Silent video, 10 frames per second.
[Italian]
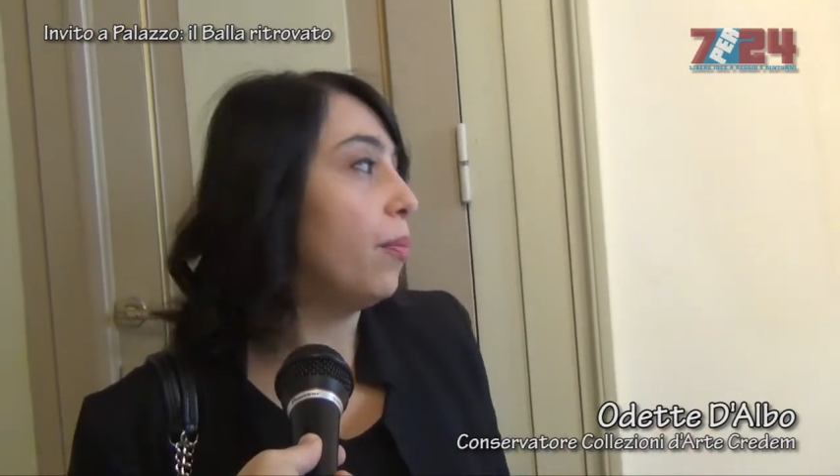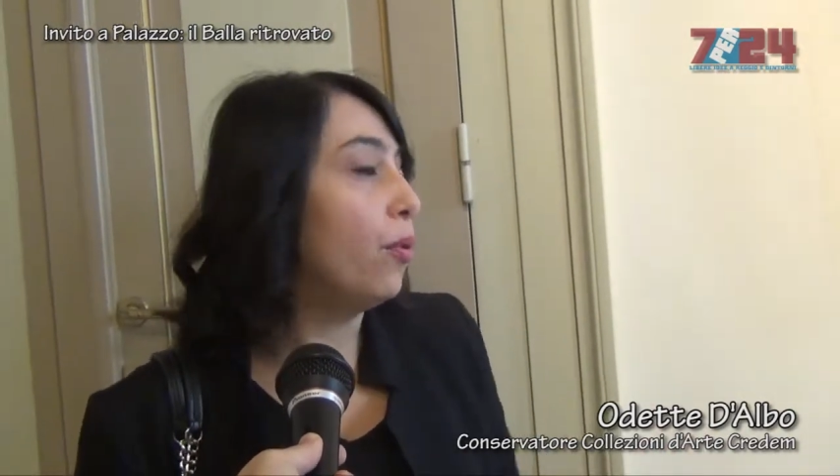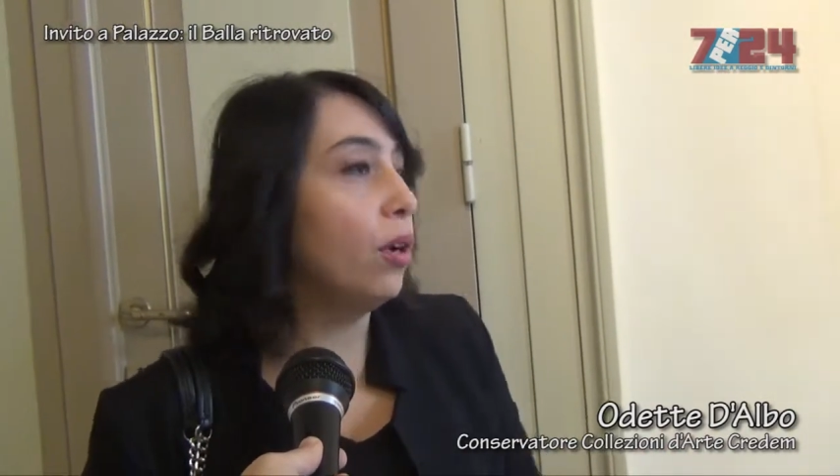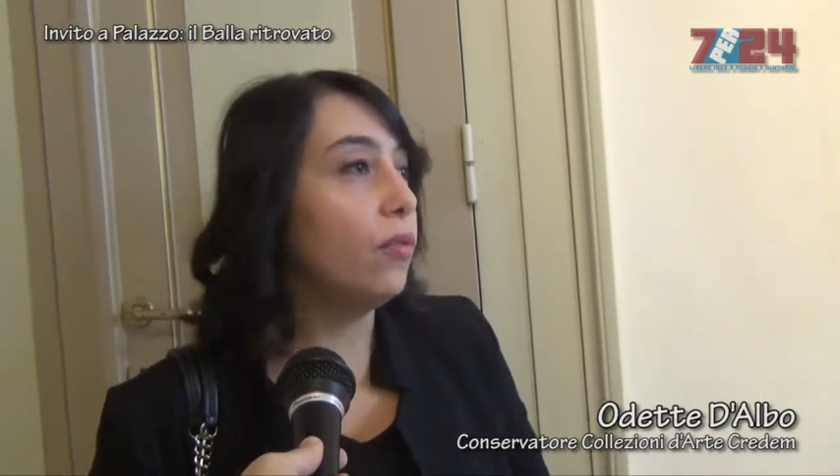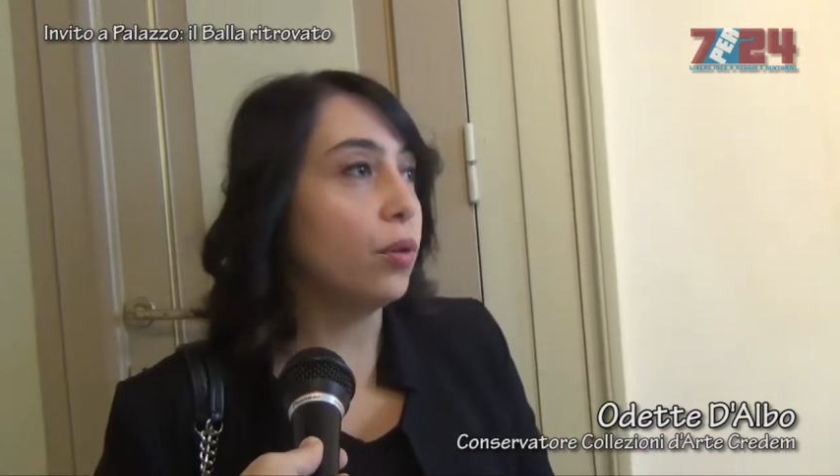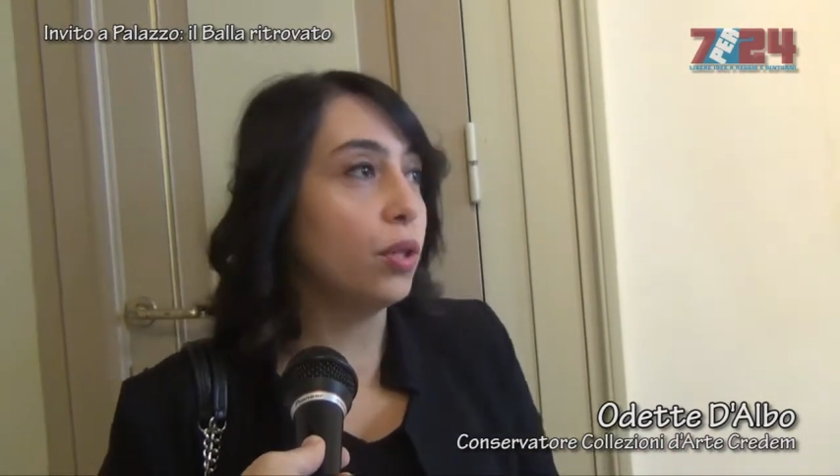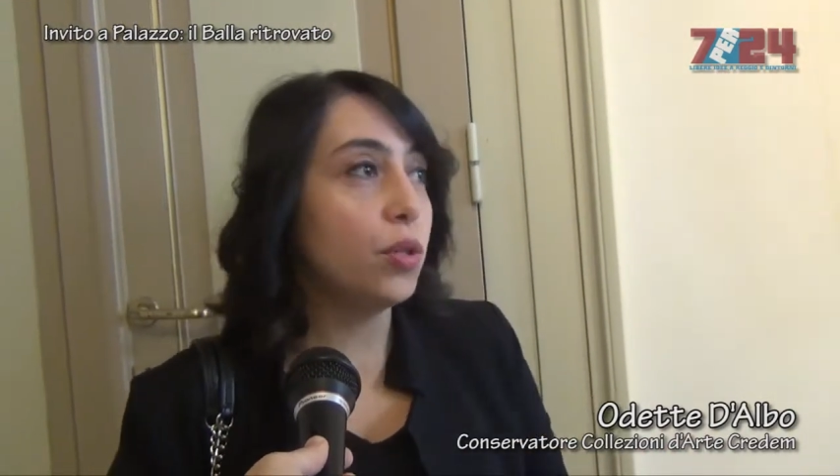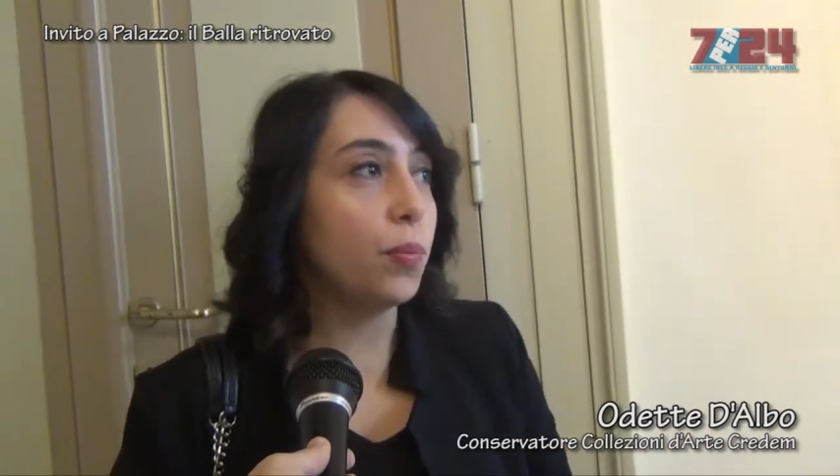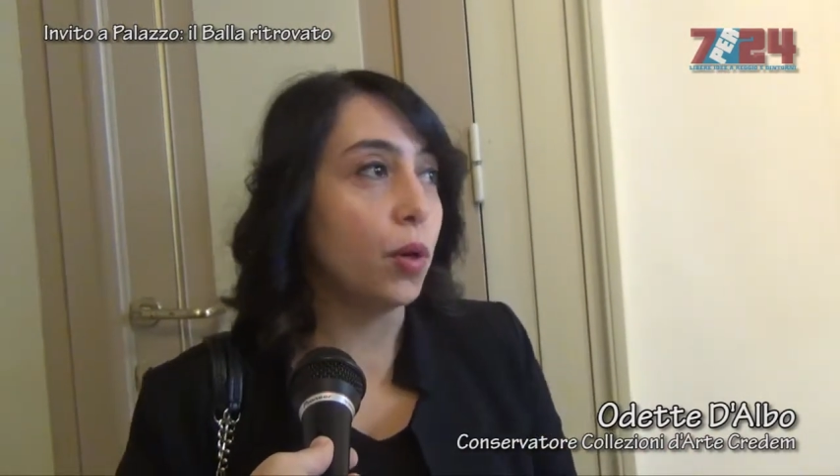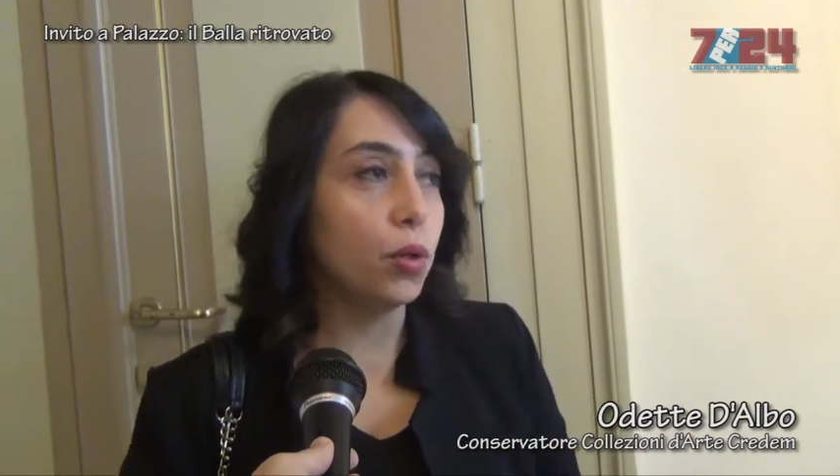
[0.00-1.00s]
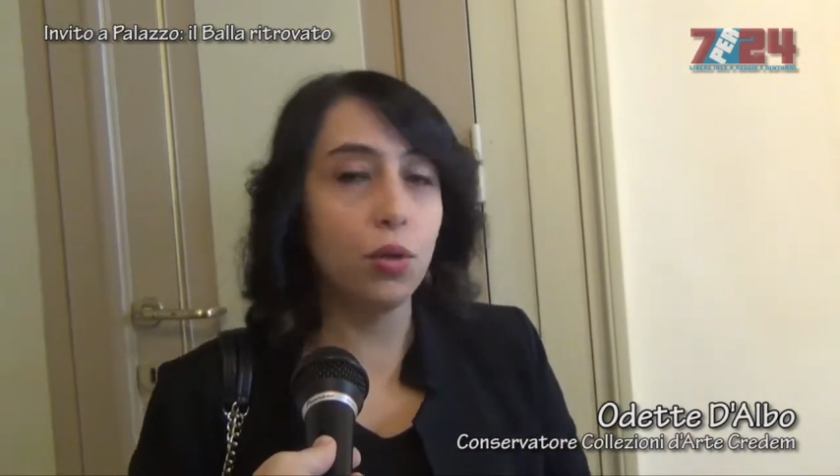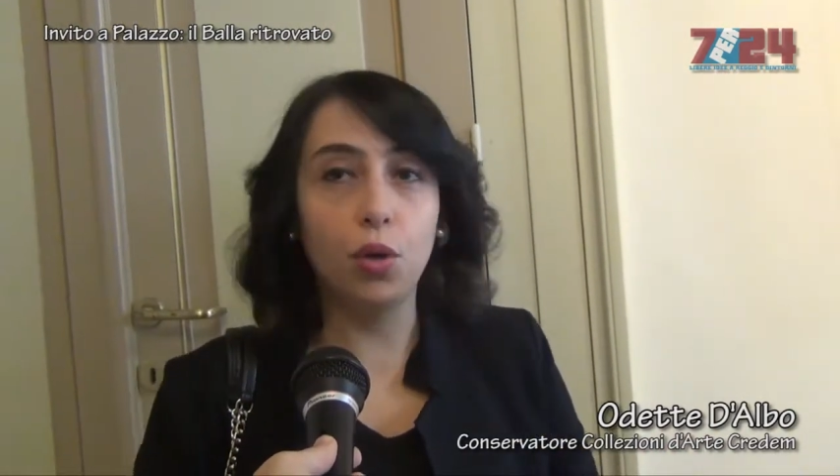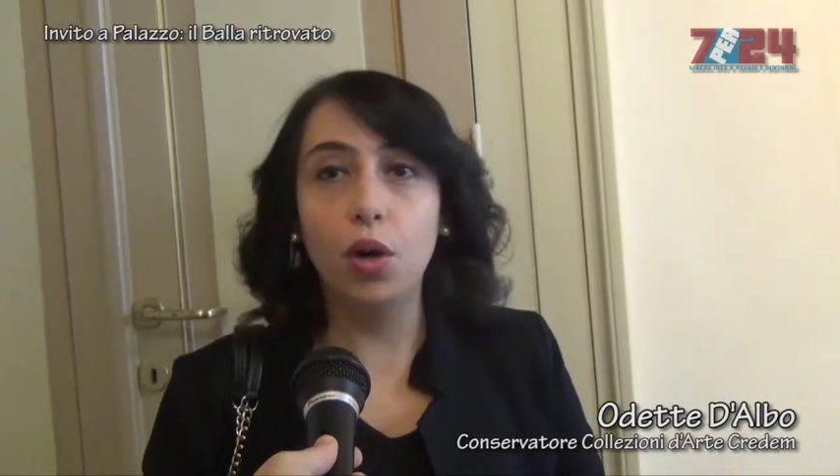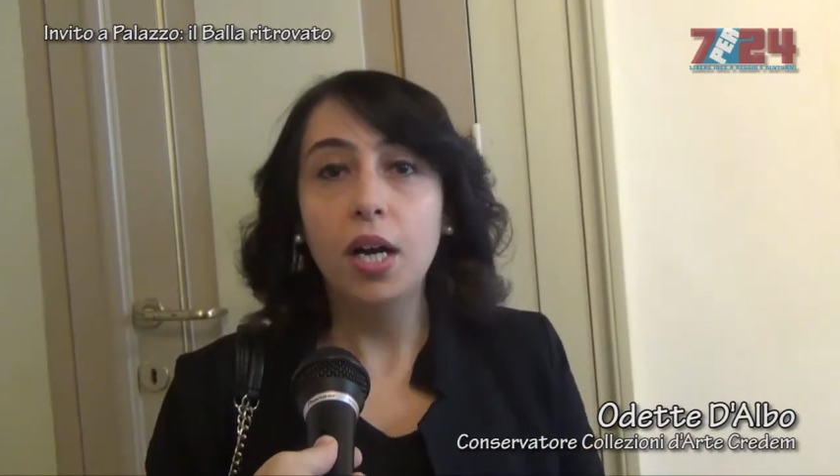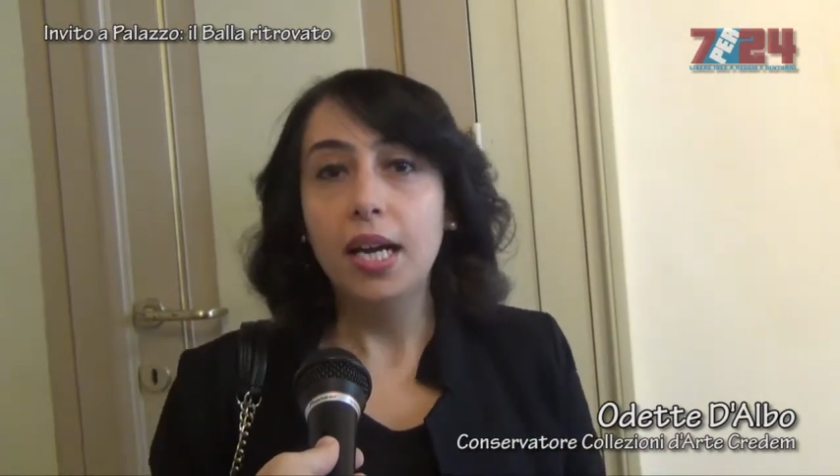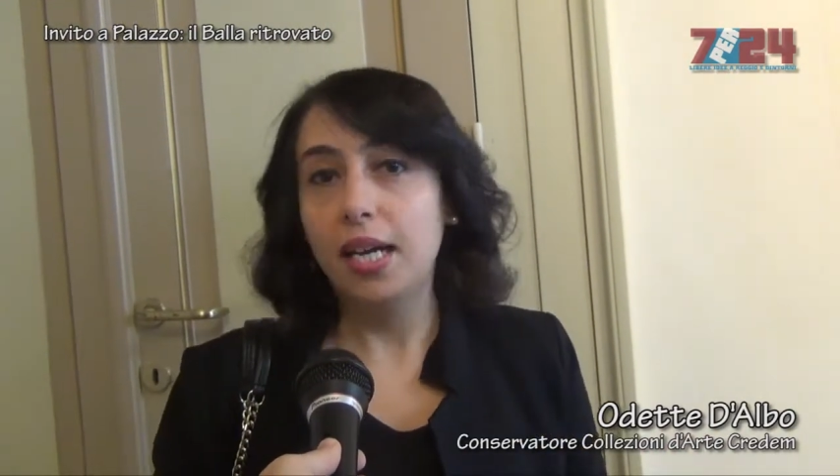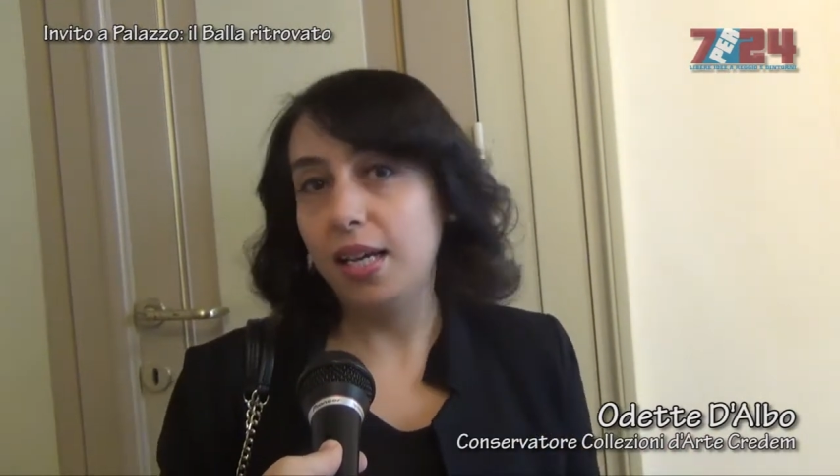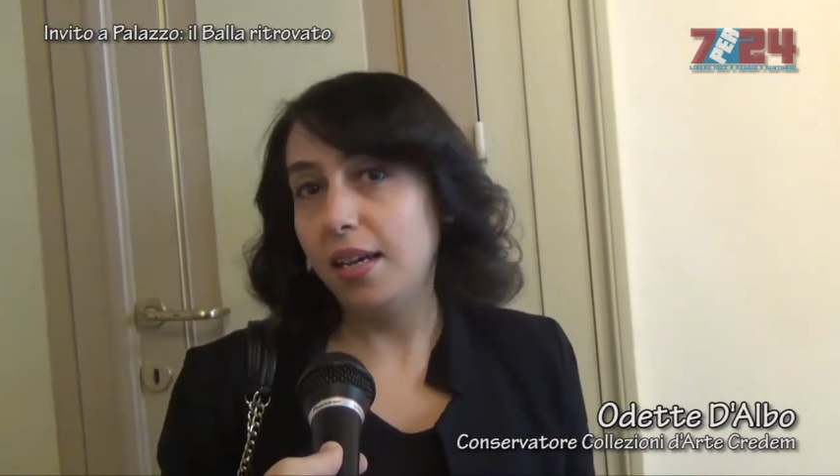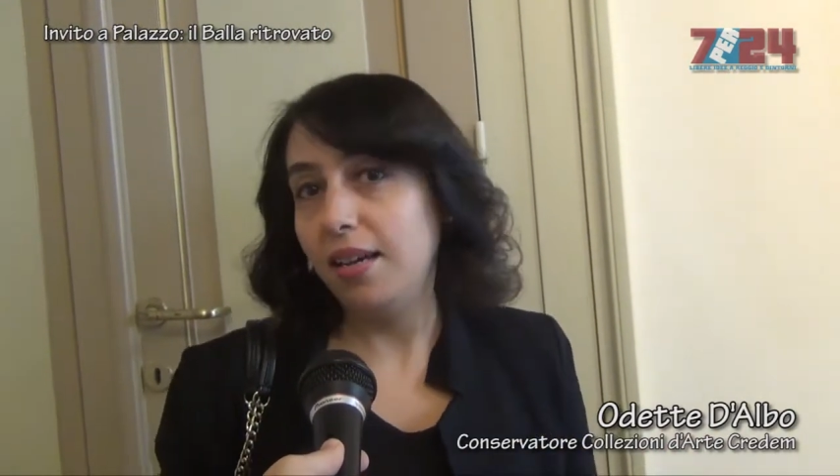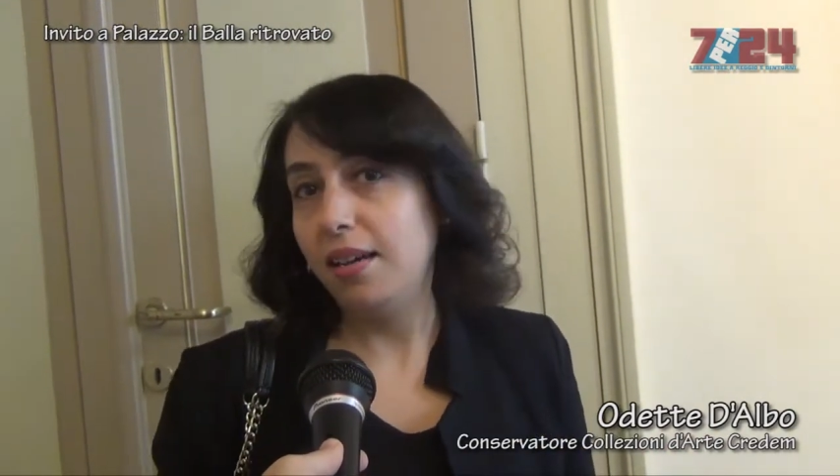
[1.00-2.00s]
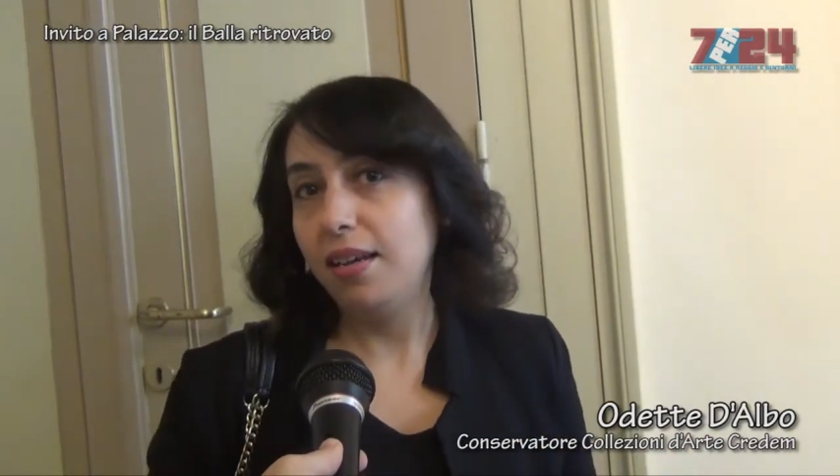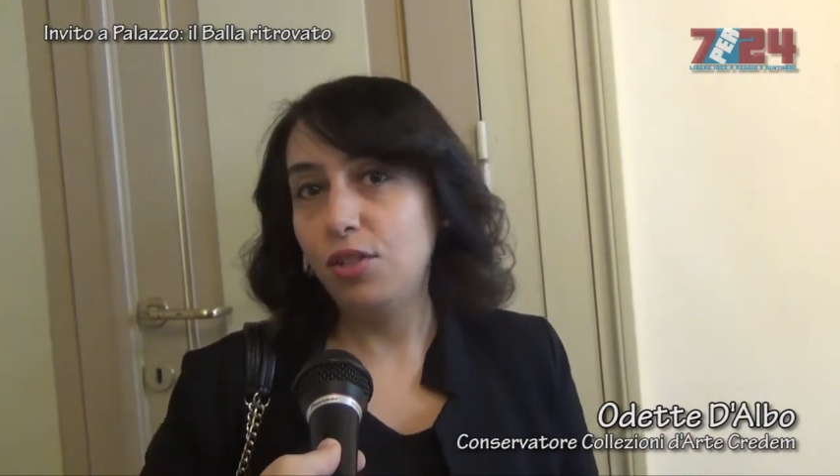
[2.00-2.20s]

capolavoro esposto eh,